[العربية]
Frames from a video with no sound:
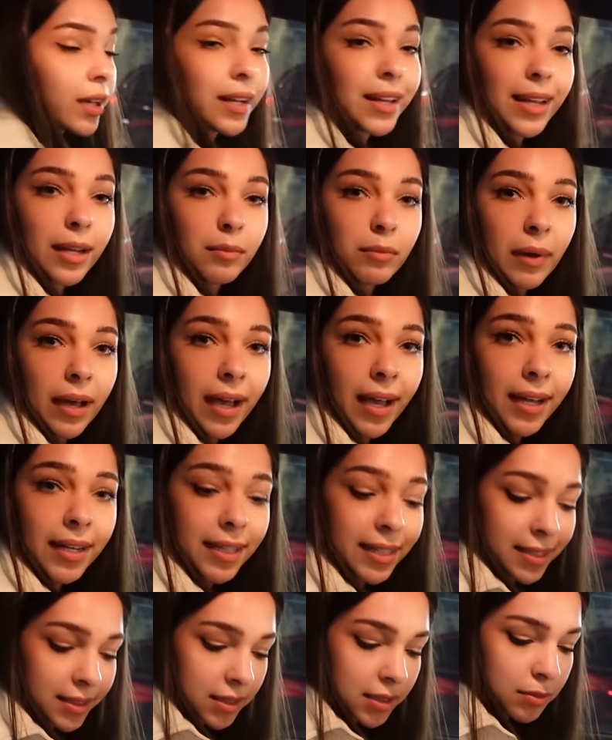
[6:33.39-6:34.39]
هلا المحل
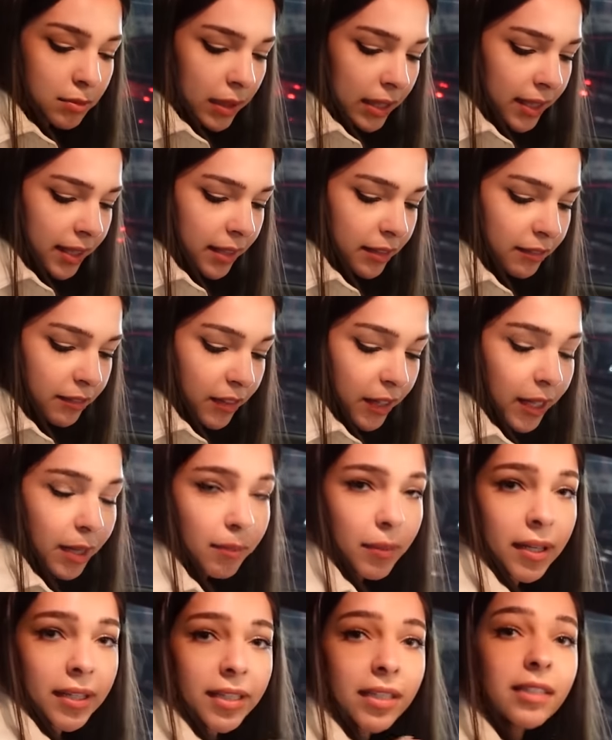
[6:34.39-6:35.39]
كثير ملان فانا
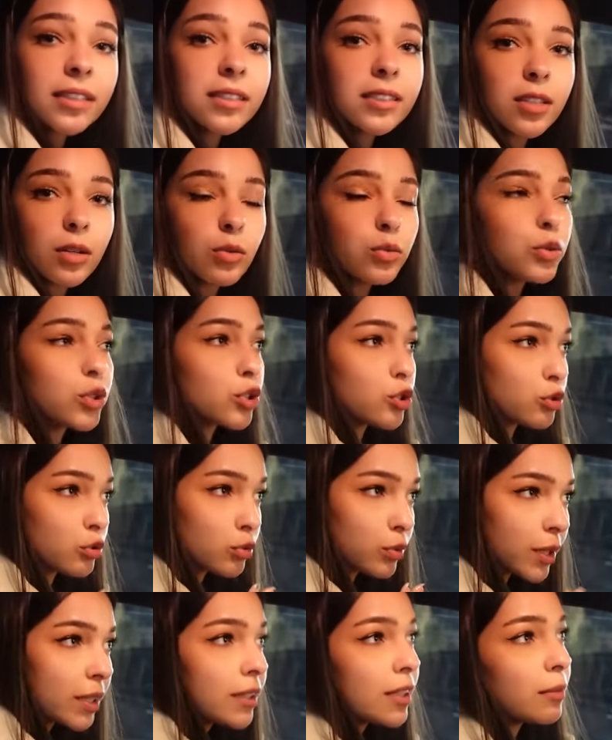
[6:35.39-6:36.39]
ما قدرت اصور
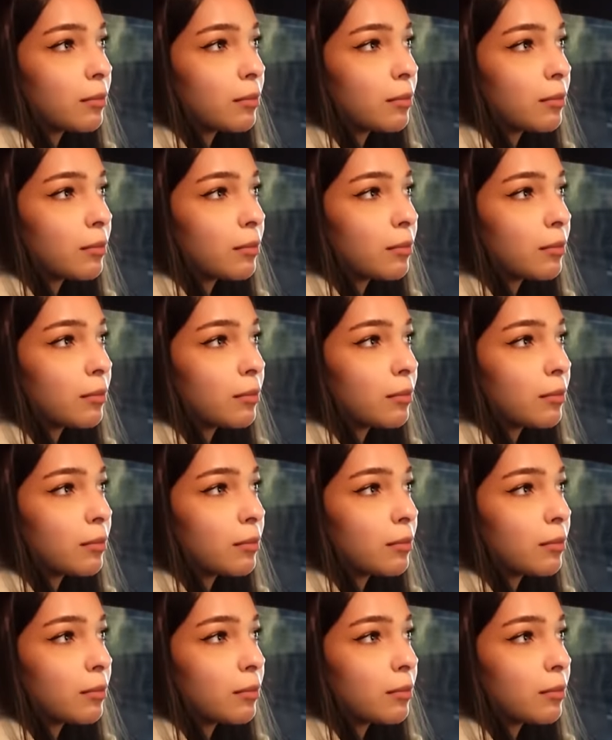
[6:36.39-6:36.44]
جوات